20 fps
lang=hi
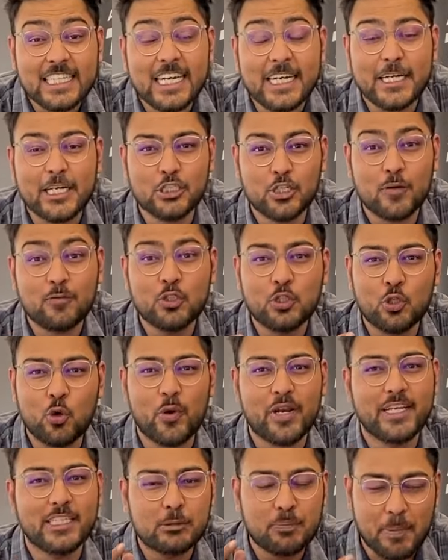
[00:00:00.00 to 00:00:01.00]
लीटर्स ऑफ
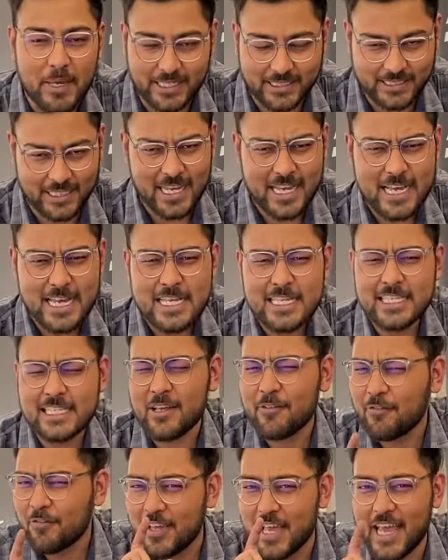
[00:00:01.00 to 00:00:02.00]
स्टोरेज स्पेस
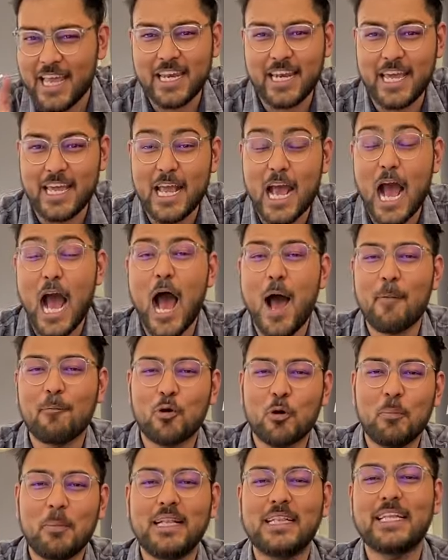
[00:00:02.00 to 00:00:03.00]
सिर्फ यही नहीं
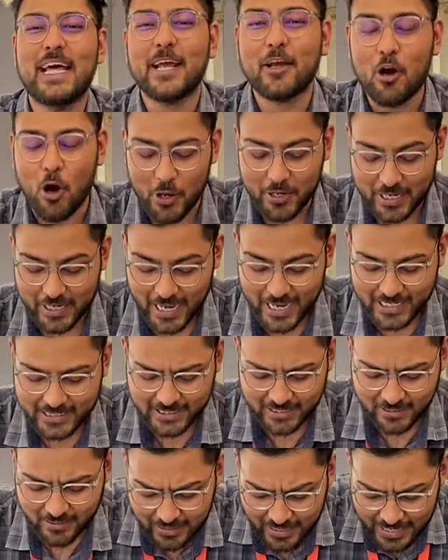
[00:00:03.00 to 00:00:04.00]
आपको मिलता है एक
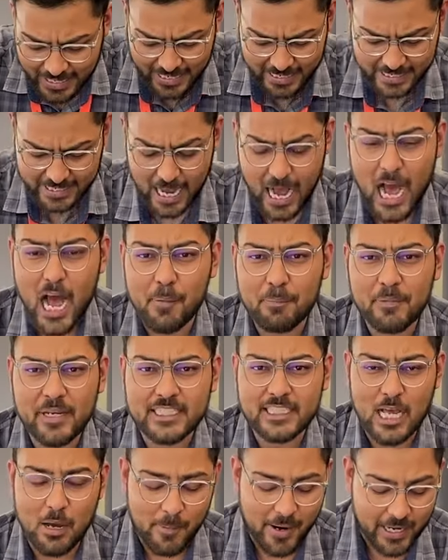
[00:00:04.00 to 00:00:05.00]
ऑर्गेनाइजर यहाँ
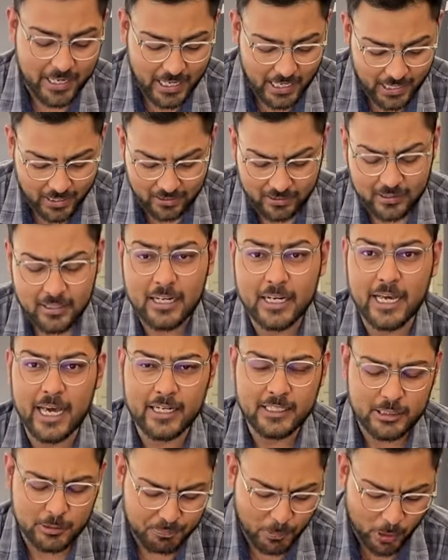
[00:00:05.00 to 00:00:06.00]
आपने सामान डाला
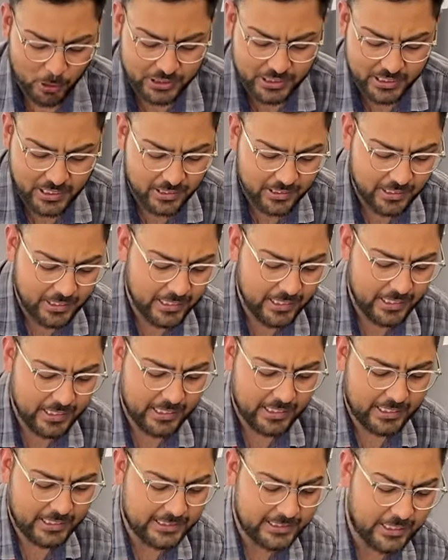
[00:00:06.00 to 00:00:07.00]
घर पहुंचे
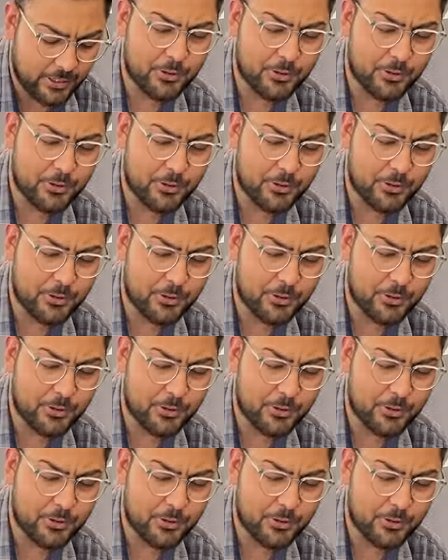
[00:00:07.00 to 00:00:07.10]
इसे